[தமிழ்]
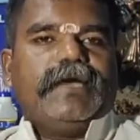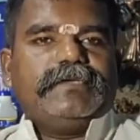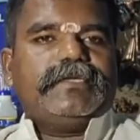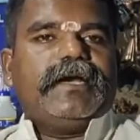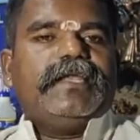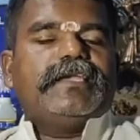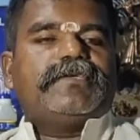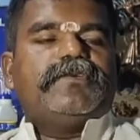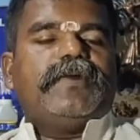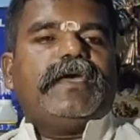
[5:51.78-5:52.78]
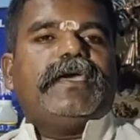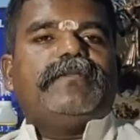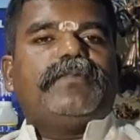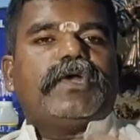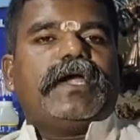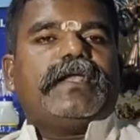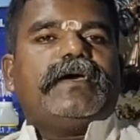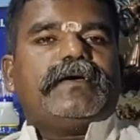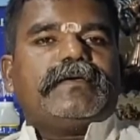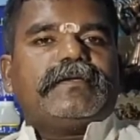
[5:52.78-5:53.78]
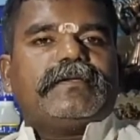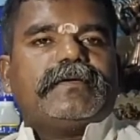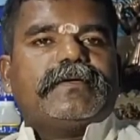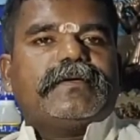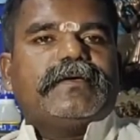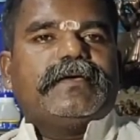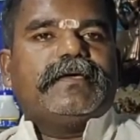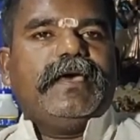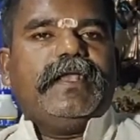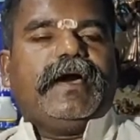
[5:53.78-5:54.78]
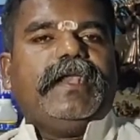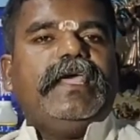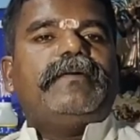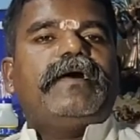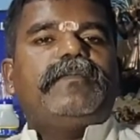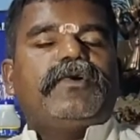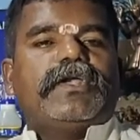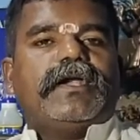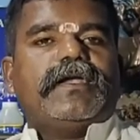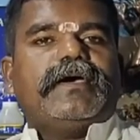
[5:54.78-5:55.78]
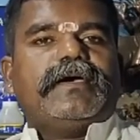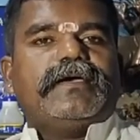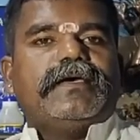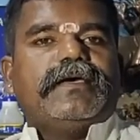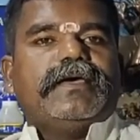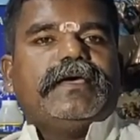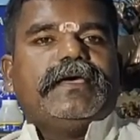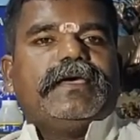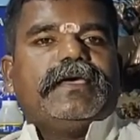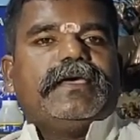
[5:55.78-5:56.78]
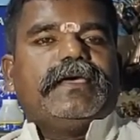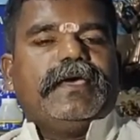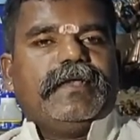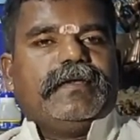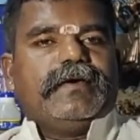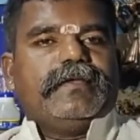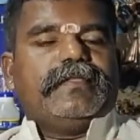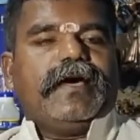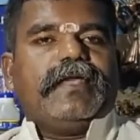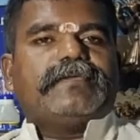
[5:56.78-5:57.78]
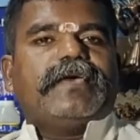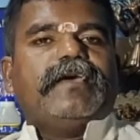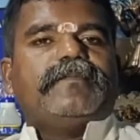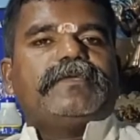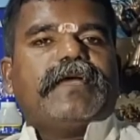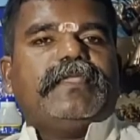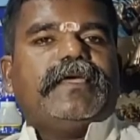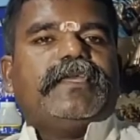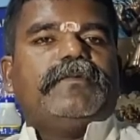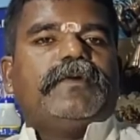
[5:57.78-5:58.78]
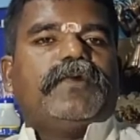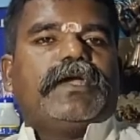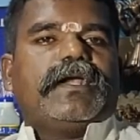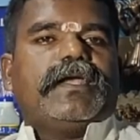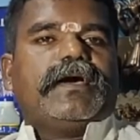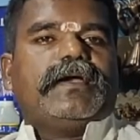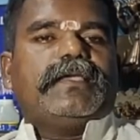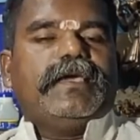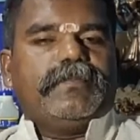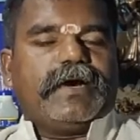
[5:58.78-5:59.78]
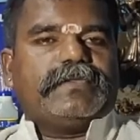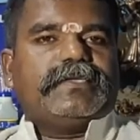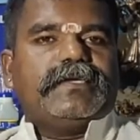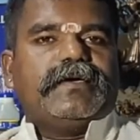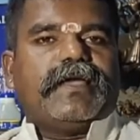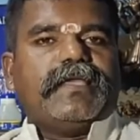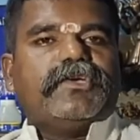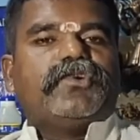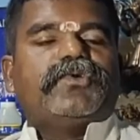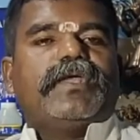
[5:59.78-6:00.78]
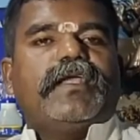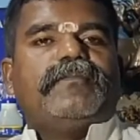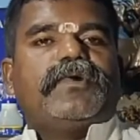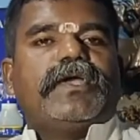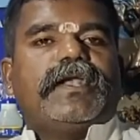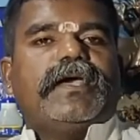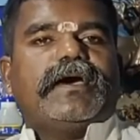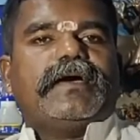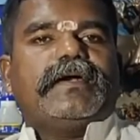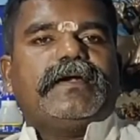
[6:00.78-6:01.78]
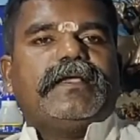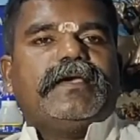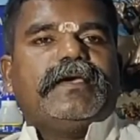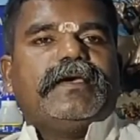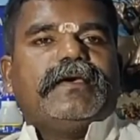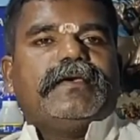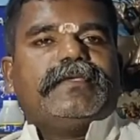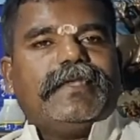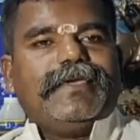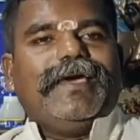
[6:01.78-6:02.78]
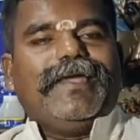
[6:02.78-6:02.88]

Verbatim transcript: ஜான்சி ராணி லட்சுமி பாய் ஏன் போராடினார் ஏன் அகல்யாபாய் போராடினார் ஏன் நானா சாஹிப் தாந்தியாதா போய் போராடினார்கள் ஏன் பகத்சிங் ராஜகுரு எல்லாம் போராடினார்கள் சரி